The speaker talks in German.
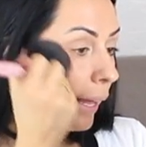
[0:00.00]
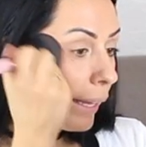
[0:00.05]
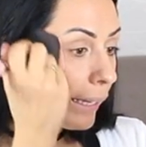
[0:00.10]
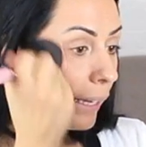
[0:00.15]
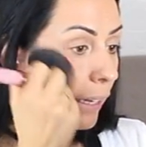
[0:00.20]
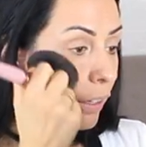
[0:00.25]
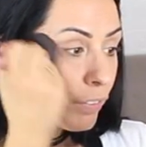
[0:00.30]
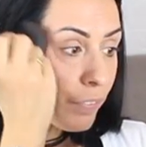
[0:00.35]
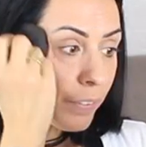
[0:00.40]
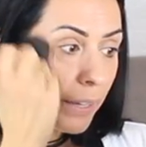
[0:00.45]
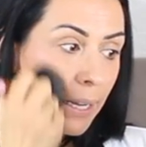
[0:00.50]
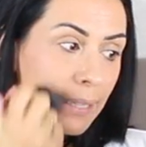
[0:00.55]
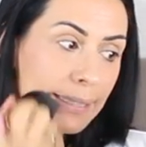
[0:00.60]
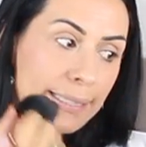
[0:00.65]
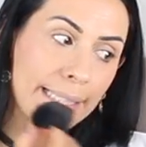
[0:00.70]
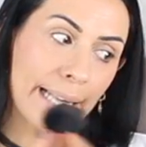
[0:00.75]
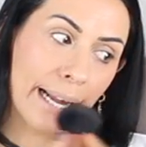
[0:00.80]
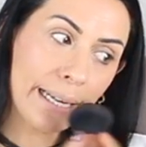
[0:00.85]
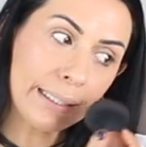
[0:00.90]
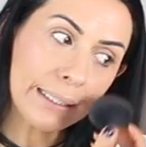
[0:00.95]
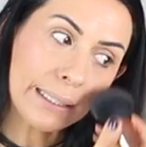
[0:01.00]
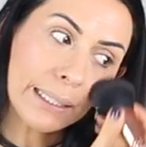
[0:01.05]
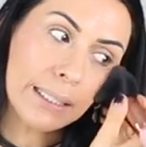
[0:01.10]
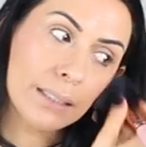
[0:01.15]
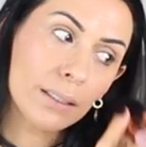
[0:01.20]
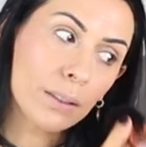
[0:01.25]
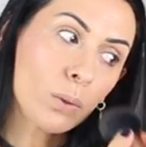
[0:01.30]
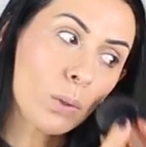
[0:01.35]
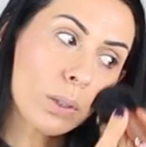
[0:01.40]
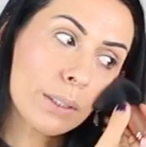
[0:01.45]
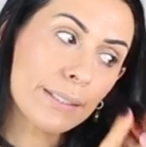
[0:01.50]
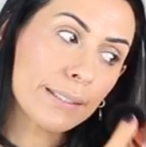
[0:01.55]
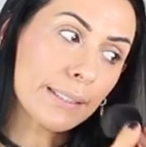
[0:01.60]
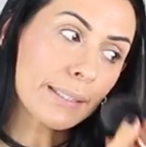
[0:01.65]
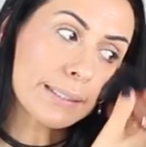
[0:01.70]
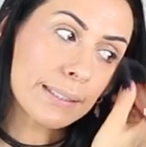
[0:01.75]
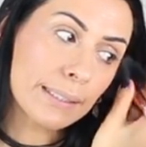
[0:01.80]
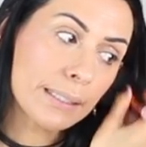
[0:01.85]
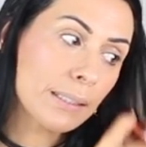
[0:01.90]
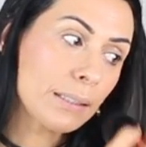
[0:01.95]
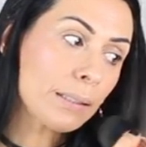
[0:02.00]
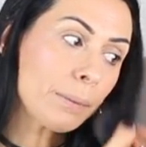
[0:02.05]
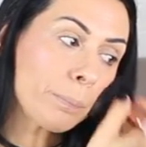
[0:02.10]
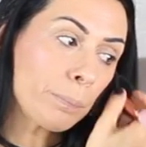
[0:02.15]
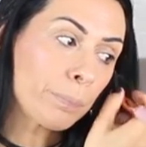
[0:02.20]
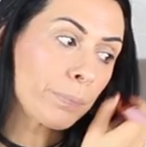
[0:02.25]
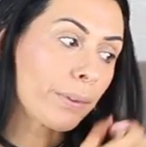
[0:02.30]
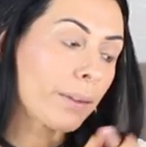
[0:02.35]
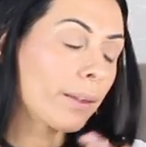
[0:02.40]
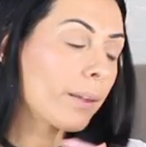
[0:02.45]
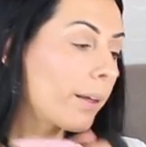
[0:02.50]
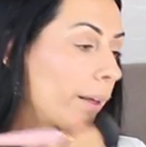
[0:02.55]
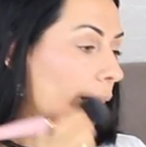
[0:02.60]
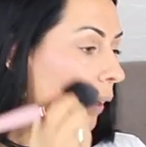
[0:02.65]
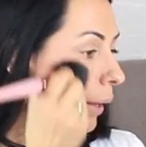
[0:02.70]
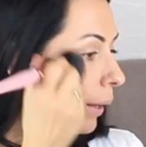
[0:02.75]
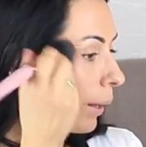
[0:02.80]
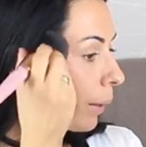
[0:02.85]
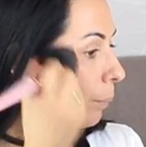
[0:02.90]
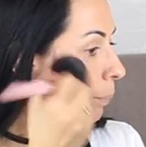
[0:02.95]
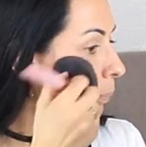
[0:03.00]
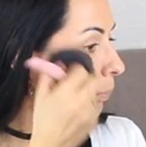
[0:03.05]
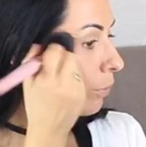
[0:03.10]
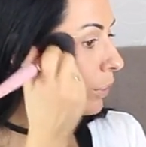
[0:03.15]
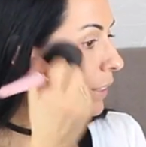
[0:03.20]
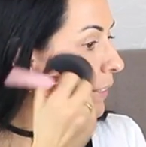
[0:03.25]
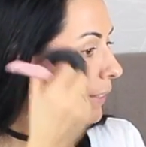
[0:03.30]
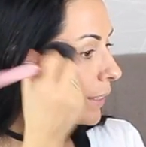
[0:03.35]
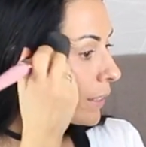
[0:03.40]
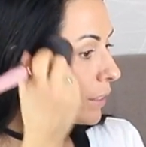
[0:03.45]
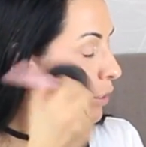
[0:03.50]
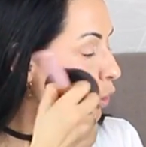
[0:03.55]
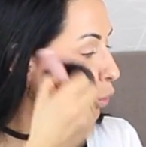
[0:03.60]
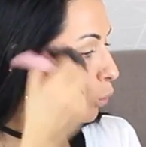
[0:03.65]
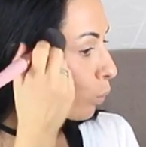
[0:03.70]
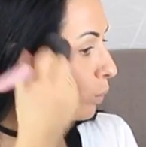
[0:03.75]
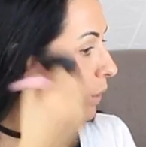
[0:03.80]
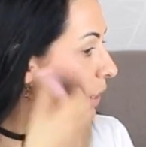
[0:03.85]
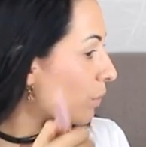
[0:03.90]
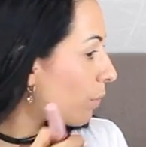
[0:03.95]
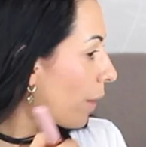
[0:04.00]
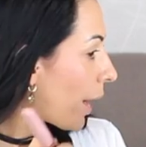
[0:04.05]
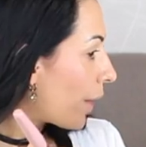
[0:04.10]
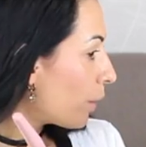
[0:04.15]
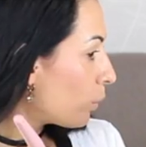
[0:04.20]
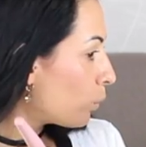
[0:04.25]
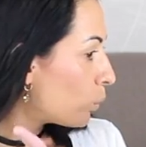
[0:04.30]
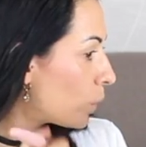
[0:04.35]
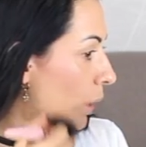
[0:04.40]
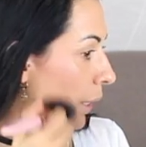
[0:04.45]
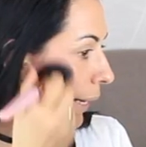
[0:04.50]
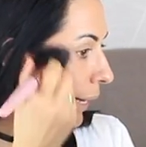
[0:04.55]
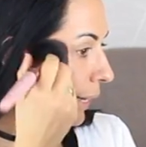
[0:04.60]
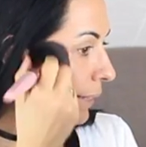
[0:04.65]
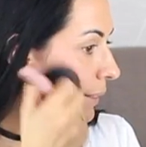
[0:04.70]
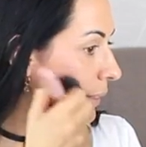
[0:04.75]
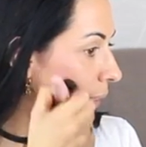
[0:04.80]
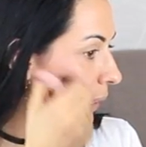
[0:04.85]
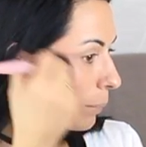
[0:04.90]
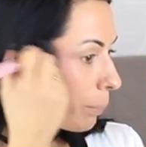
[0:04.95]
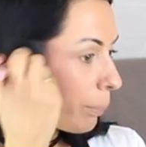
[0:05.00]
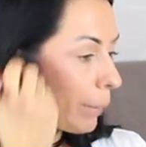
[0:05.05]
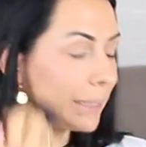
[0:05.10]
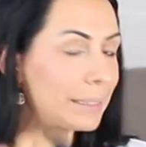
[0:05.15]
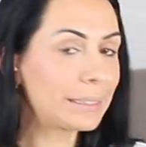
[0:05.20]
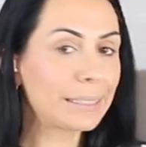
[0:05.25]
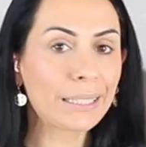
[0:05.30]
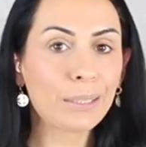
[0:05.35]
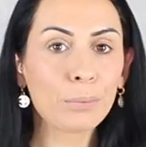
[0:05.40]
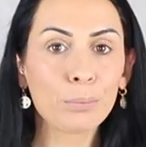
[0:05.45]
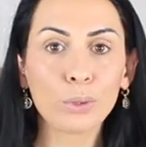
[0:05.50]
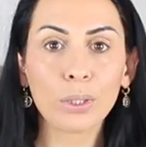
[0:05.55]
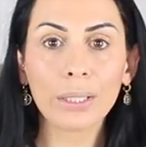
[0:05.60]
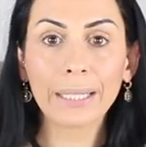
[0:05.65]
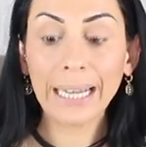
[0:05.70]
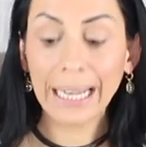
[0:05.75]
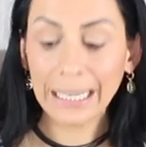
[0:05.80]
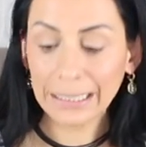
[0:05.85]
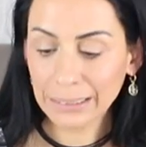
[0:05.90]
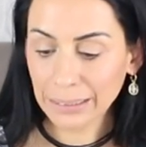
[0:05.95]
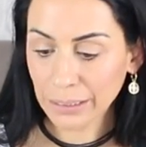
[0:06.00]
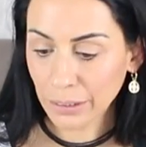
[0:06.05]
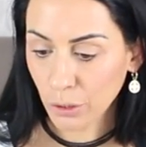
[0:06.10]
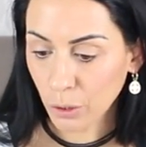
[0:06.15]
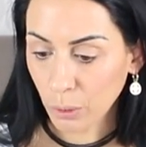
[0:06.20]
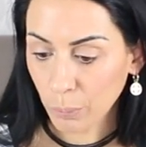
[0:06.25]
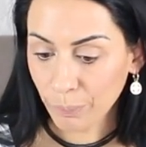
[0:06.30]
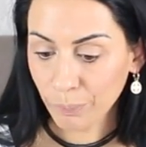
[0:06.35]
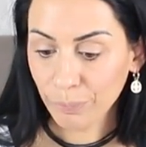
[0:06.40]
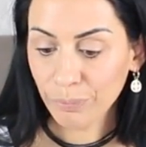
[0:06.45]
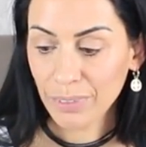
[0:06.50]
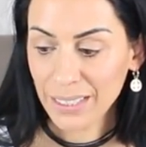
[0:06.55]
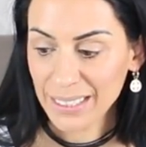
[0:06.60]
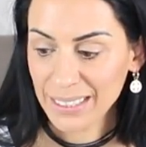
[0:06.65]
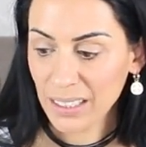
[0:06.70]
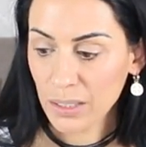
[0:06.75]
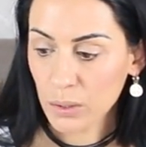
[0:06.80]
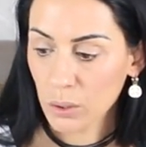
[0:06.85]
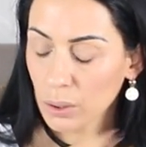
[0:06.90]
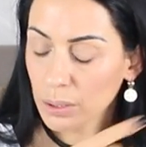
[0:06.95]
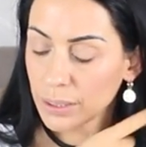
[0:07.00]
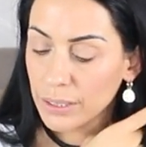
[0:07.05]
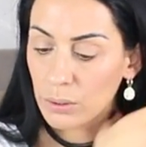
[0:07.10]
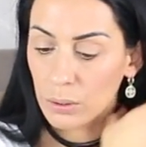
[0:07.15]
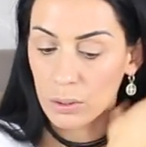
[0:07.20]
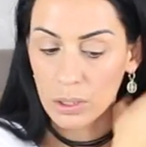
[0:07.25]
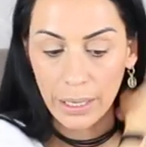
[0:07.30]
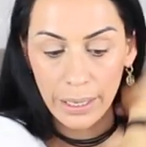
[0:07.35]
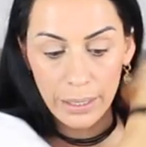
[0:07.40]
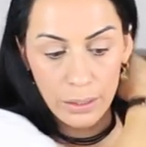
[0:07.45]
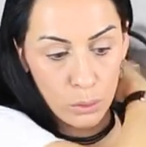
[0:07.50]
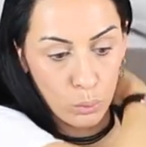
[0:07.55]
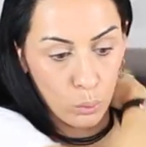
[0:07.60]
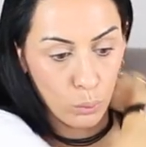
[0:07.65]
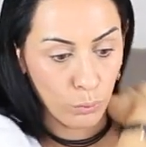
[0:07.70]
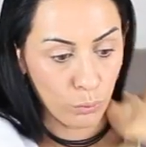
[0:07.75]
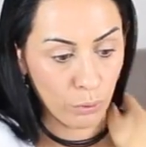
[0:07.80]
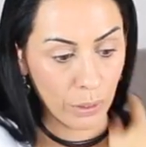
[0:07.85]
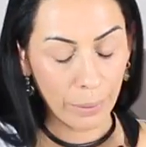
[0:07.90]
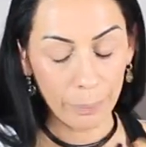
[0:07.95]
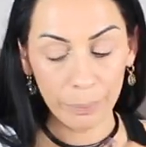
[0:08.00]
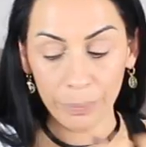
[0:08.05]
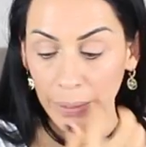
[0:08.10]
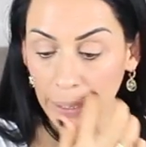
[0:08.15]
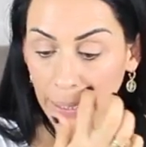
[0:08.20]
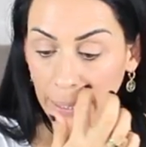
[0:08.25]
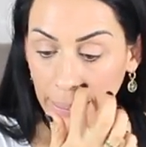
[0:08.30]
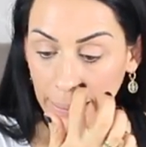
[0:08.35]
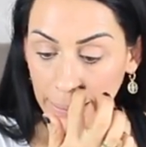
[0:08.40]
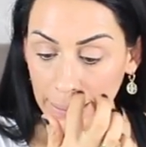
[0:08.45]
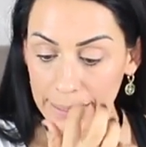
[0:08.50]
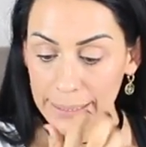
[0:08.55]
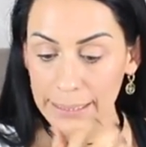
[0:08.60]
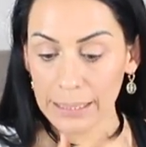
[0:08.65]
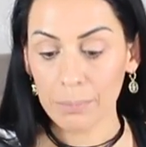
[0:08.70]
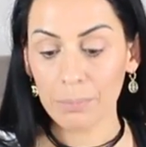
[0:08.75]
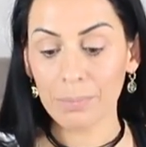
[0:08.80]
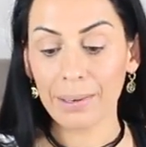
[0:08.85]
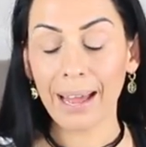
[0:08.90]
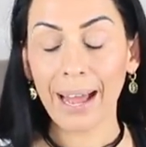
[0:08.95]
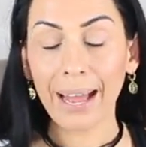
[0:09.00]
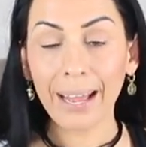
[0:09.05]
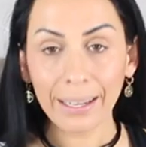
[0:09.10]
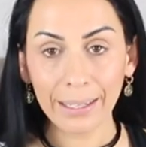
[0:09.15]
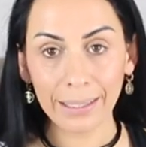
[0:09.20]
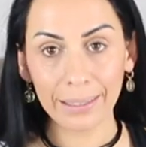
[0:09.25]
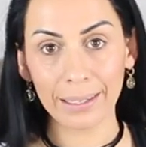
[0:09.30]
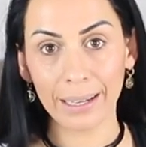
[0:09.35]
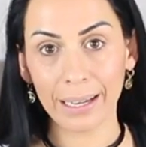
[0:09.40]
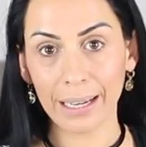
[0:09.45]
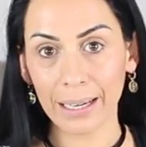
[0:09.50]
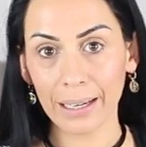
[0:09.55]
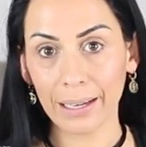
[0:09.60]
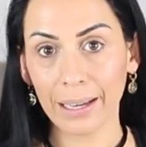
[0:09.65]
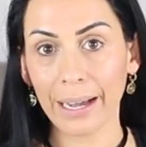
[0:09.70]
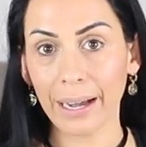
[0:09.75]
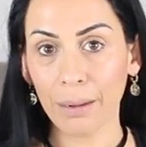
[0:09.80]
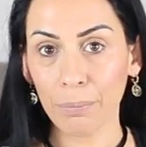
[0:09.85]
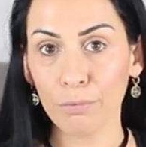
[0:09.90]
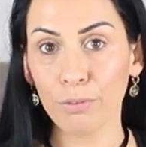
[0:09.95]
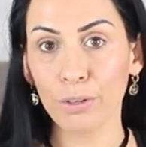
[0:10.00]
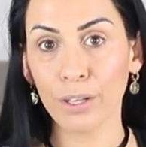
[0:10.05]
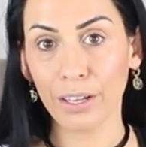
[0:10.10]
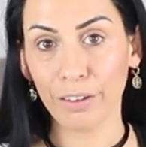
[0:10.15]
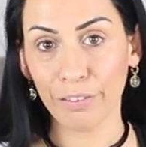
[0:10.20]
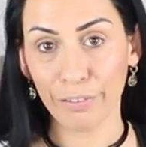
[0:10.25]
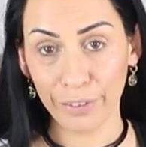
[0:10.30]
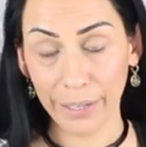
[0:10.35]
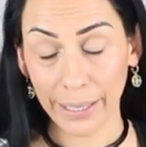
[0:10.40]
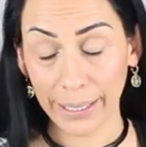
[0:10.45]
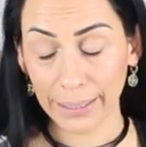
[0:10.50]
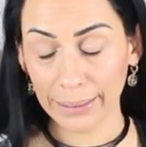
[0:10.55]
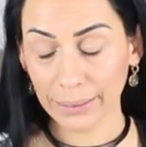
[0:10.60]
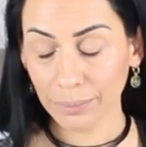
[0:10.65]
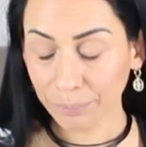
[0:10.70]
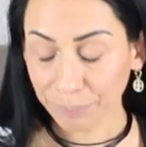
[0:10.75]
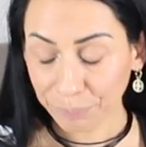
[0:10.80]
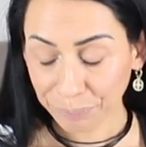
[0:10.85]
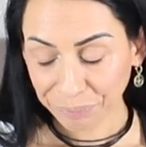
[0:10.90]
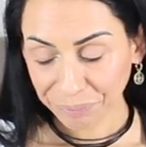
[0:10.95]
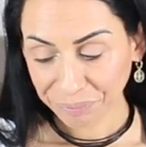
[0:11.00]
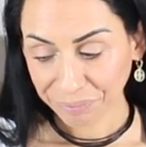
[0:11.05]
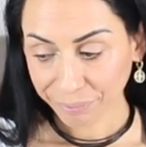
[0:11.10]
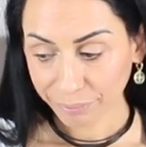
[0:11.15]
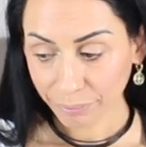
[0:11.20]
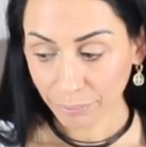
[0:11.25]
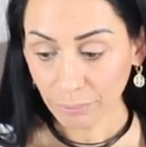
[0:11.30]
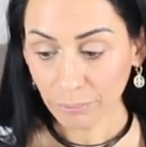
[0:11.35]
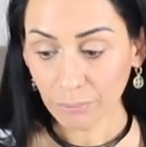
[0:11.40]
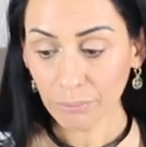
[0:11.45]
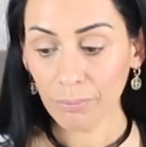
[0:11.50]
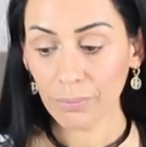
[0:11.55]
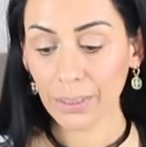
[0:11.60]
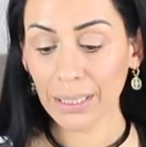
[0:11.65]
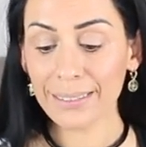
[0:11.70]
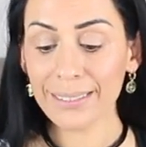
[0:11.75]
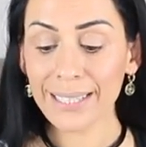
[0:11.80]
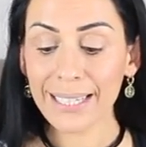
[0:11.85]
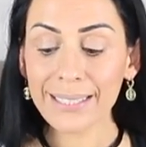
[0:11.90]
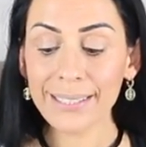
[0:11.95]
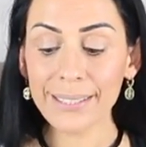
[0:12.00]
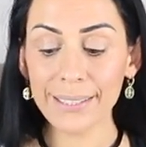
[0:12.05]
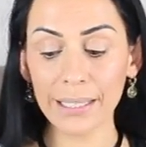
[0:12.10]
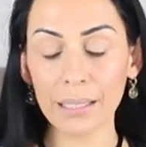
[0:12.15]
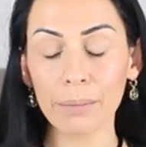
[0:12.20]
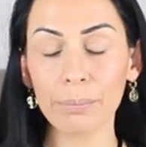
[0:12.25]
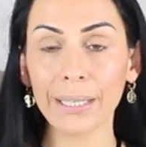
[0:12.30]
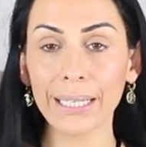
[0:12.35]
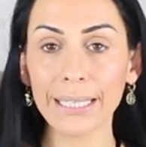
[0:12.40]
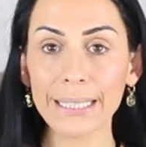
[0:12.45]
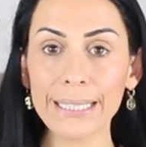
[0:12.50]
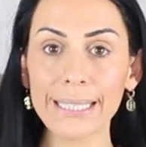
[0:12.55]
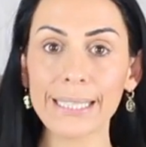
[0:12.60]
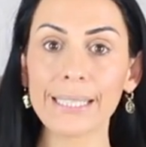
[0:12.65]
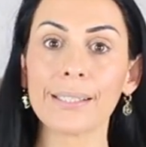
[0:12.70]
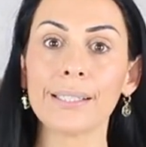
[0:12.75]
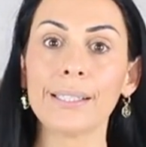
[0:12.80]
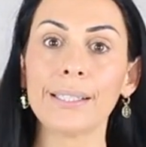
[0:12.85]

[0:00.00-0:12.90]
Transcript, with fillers: Jedenfalls lange Rede, kurzer Sinn. Ähm, wir sind um 2 Uhr erst in Bad Driburg angekommen, was natürlich total doof war. Jetzt im Nachhinein haben wir erfahren, dass jemand